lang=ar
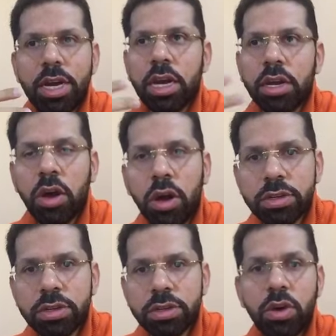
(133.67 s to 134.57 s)

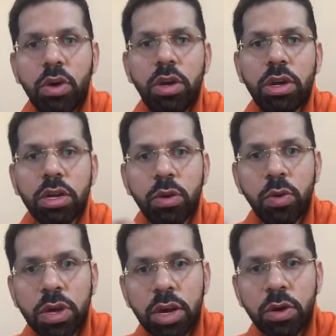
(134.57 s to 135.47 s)
الكورتيزول
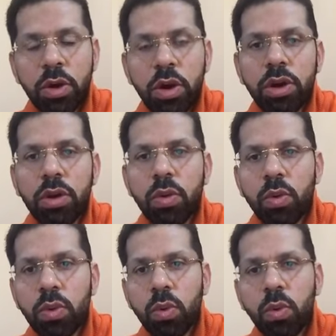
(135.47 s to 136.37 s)
الجلوكاجون
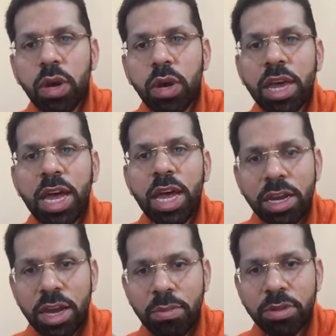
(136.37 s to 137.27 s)

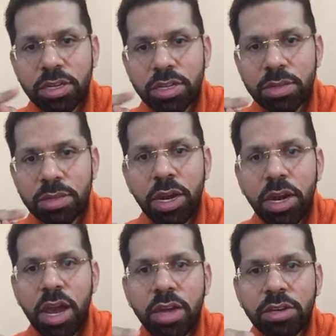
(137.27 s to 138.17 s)
وكذلك بالنسبة
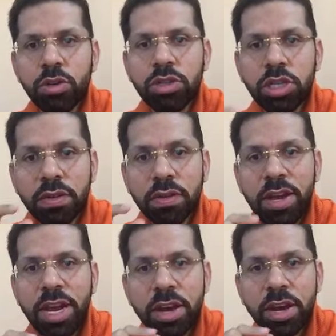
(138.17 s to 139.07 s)
للأستروجين
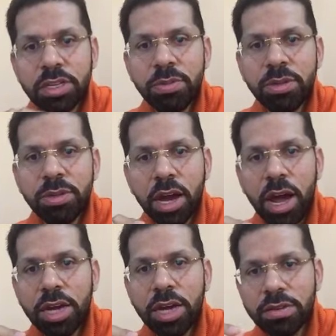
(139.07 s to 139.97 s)
في له ريسبتر
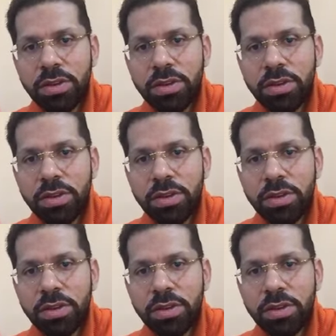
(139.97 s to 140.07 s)
خاص